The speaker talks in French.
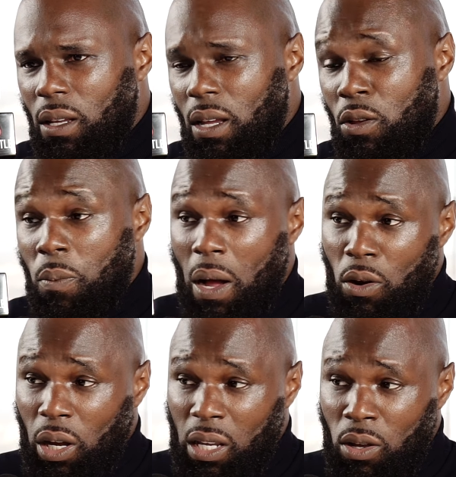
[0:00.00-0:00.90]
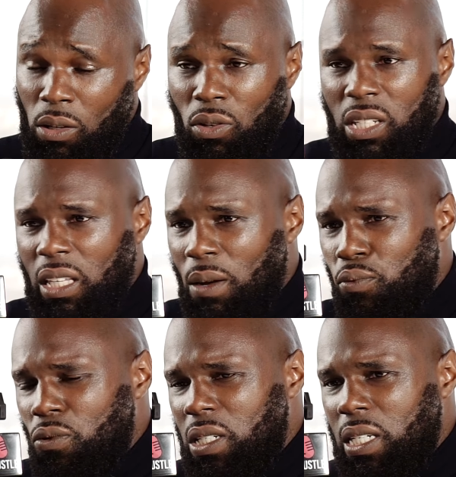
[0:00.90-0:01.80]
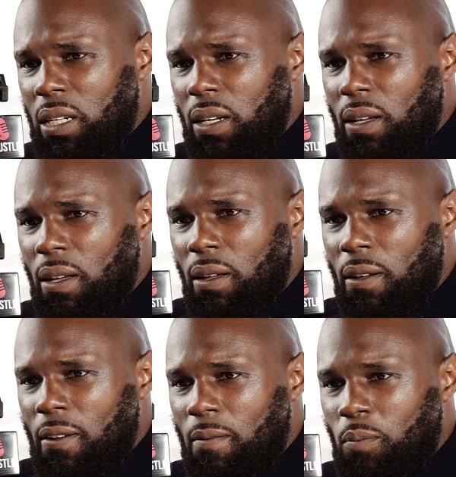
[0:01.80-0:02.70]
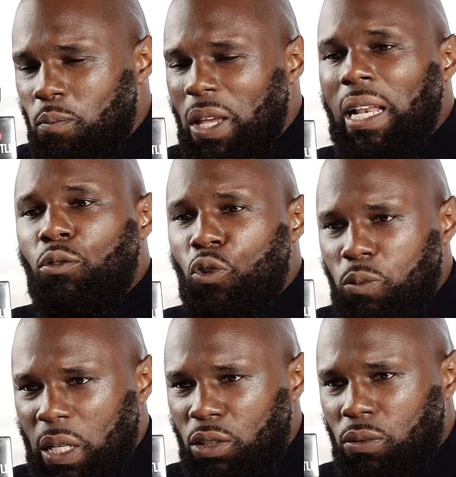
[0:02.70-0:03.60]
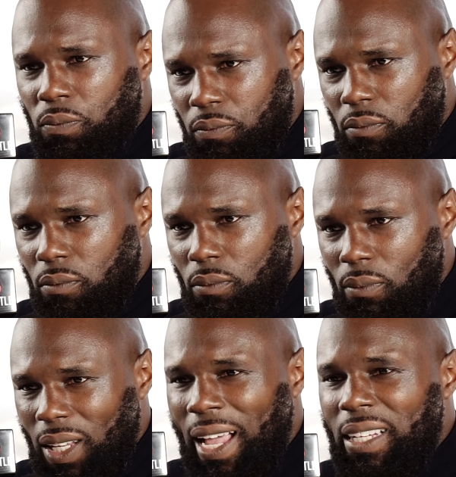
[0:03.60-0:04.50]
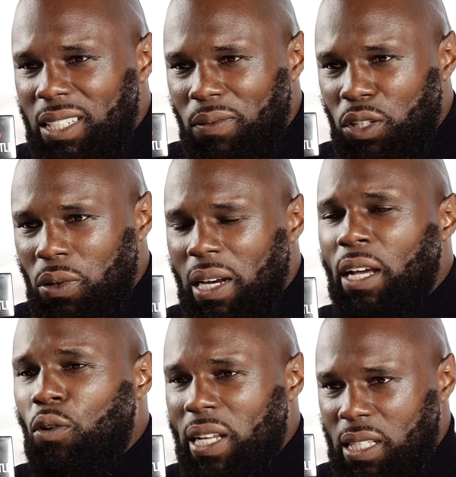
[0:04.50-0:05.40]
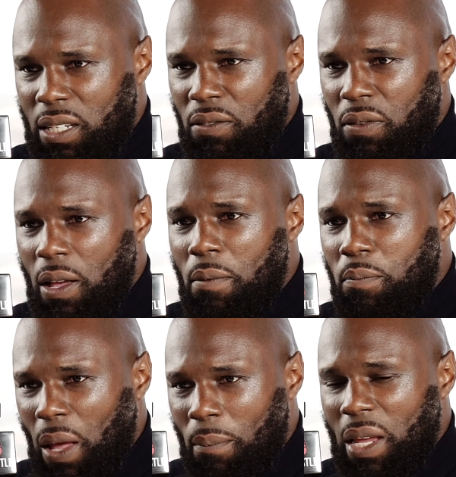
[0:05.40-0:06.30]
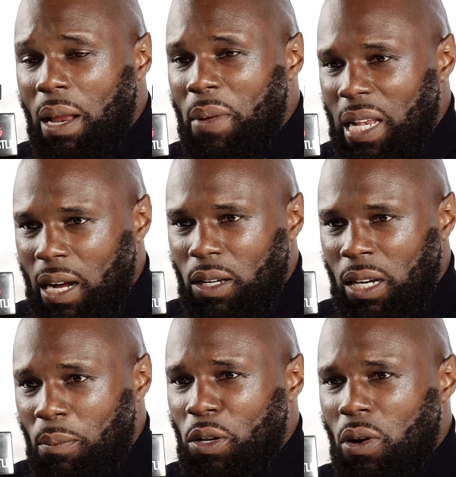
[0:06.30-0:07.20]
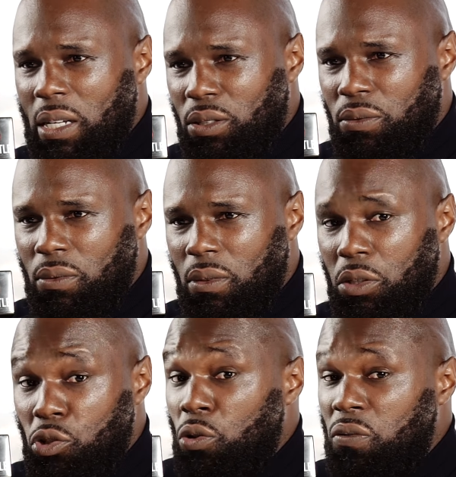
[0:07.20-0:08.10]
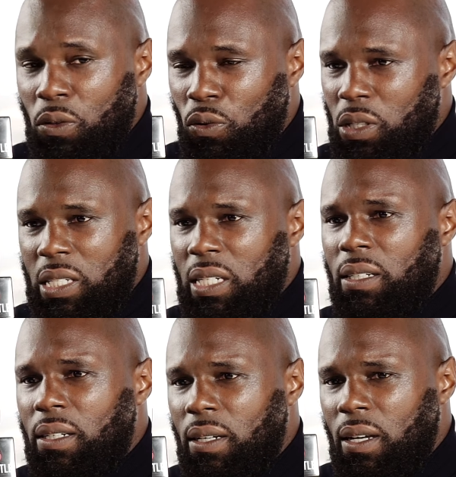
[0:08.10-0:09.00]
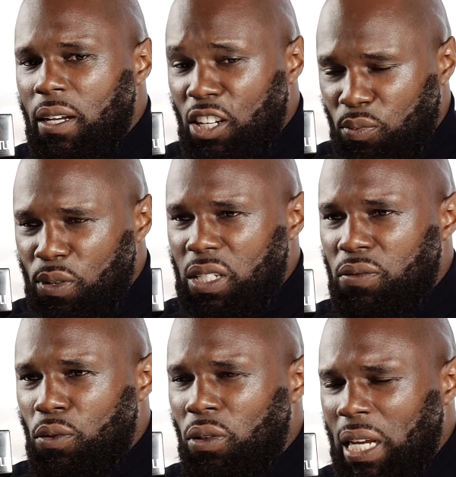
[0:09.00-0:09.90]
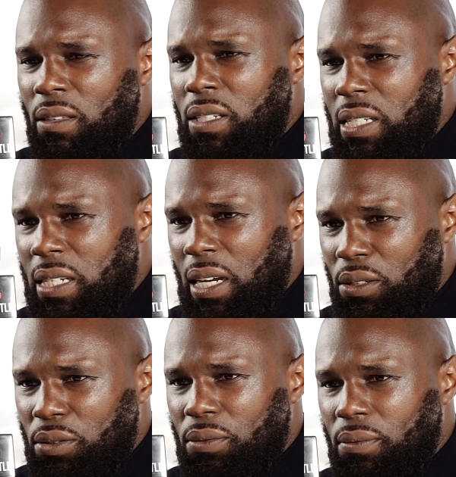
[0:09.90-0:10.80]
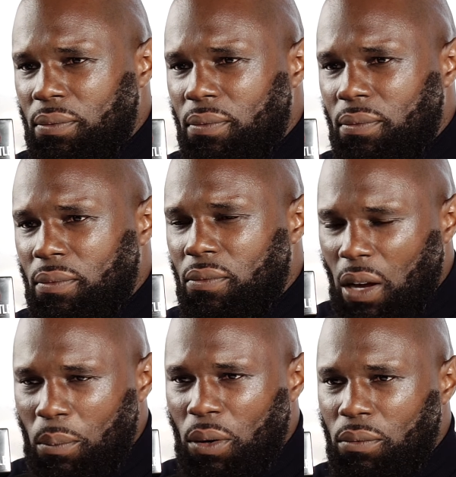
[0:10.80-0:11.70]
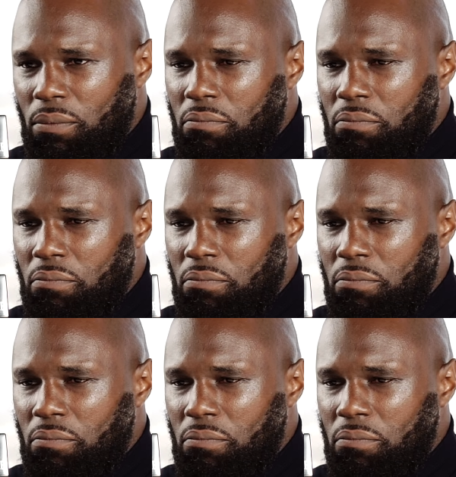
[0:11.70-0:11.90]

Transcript: Et de par leur rigueur sur certains points aussi. Mais l'introspection individuelle et collective permet l'amélioration. Je le vis au quotidien. Et je pense qu'il faut qu'on aille dans cette direction. Mhm. Vraiment.